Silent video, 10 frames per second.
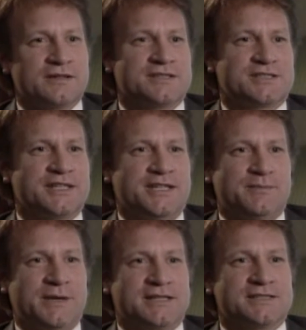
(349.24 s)
Było
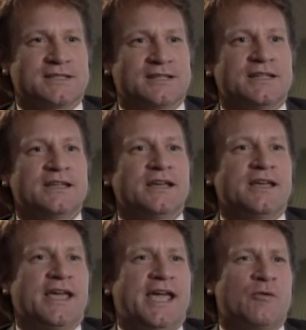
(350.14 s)
to rzymskie
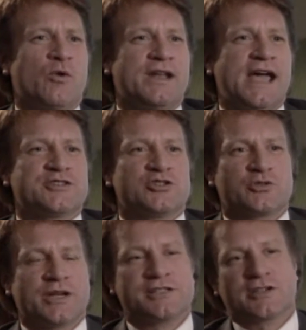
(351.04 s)
miasto.
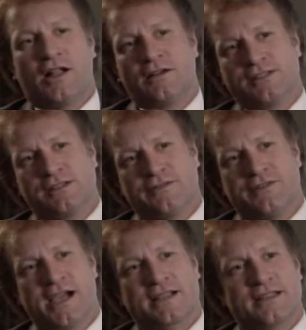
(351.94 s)
Intryguje
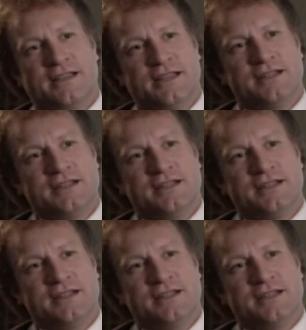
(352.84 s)
jednak fakt,